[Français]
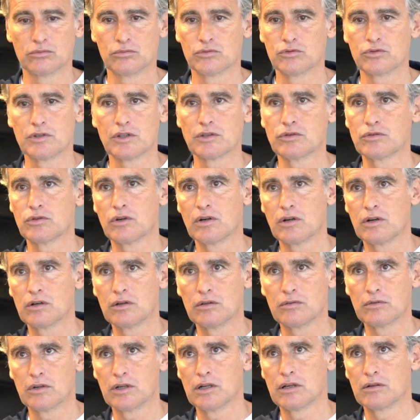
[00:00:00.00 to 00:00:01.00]
s'en sort,
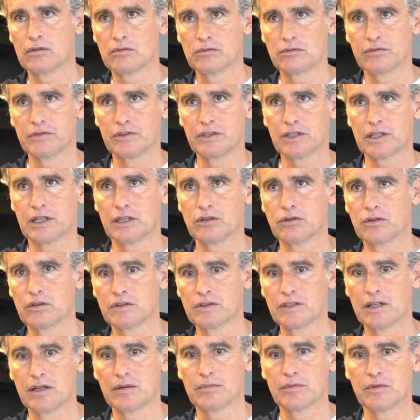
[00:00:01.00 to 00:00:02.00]
euh, voilà, on finit
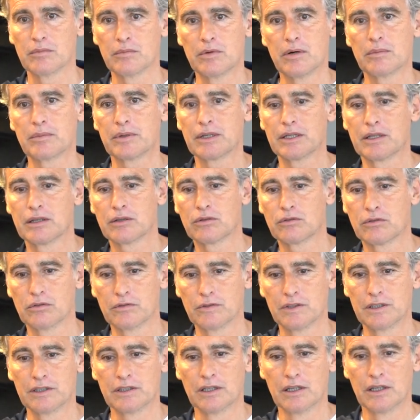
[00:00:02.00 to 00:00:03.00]
14e. Bon, après, il y a eu le
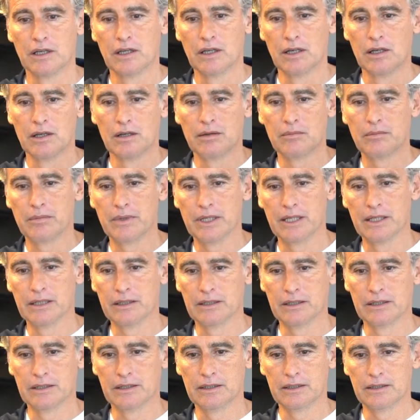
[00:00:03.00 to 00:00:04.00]
Covid. Mais,
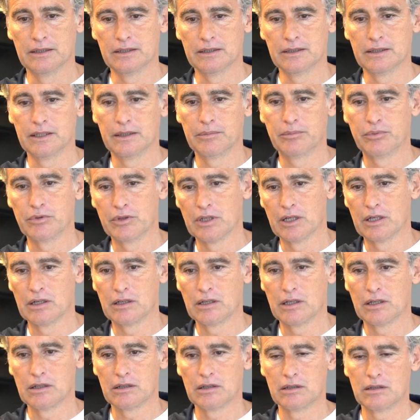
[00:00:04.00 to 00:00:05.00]
euh, et puis,
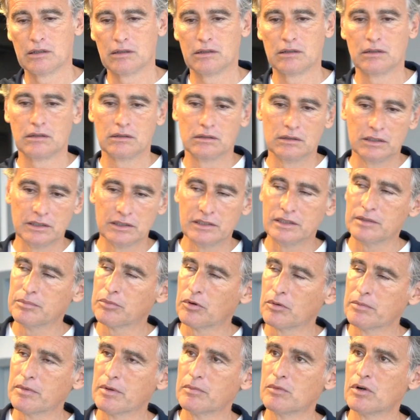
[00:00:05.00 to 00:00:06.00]
les six
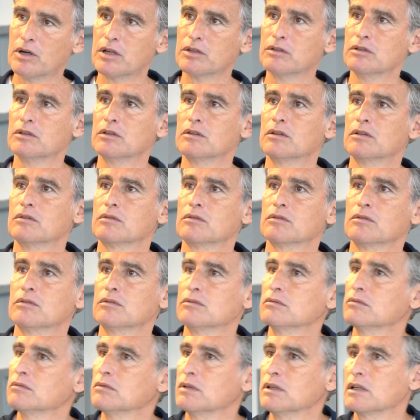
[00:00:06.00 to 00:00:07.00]
premiers mois, de,
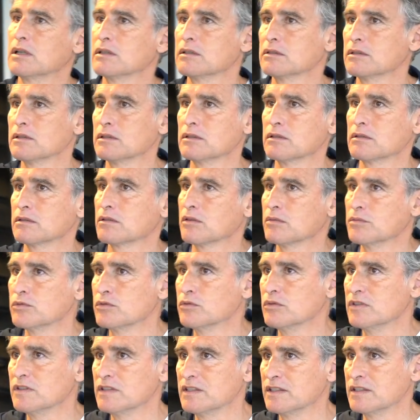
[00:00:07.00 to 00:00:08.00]
voilà, comme
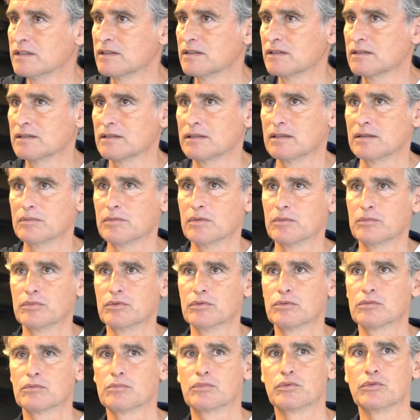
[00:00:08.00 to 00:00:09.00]
tu disais, ça s'était bien,
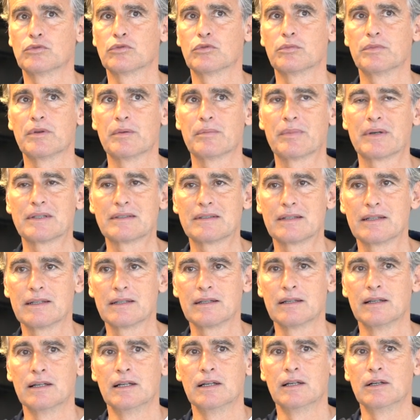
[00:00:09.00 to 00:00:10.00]
plutôt bien
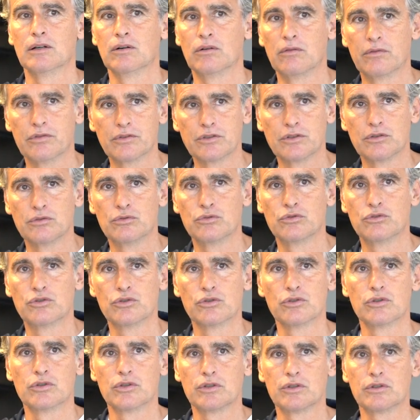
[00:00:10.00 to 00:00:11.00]
passé. On faisait du
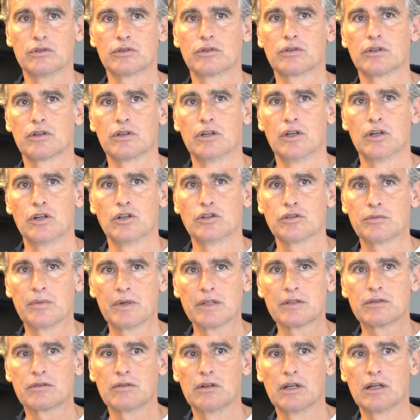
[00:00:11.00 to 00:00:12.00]
jeu. Donc, je
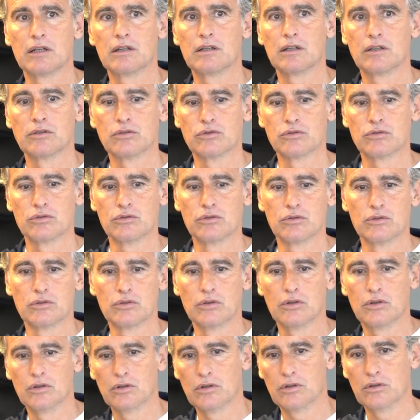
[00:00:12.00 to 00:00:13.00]
pense que là, là-dessus,
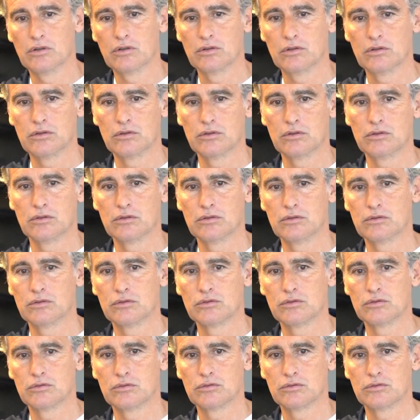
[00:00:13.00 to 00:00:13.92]
euh,